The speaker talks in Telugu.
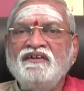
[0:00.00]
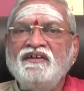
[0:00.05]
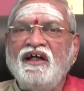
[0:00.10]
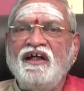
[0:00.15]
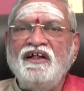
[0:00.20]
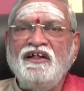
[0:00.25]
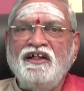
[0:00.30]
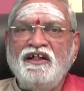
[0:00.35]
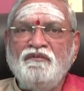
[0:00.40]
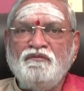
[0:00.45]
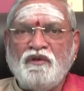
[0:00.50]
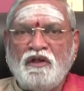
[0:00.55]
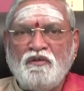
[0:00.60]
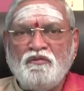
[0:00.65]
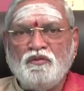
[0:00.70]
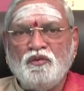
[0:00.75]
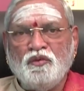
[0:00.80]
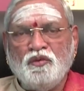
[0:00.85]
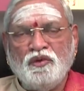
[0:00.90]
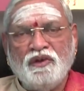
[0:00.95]
దాన్నే
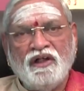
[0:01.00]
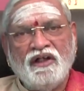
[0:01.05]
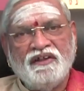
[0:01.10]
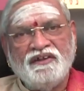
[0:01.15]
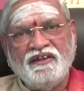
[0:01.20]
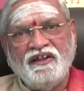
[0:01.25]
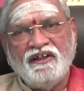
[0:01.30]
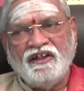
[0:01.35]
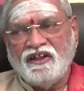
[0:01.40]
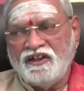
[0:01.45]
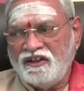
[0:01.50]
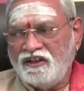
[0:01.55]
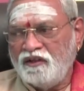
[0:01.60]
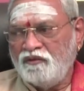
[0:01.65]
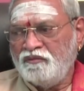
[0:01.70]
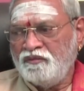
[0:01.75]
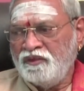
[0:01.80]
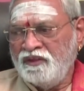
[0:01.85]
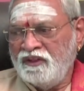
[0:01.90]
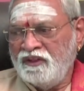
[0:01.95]
మనం ఉగాది అని అంటాం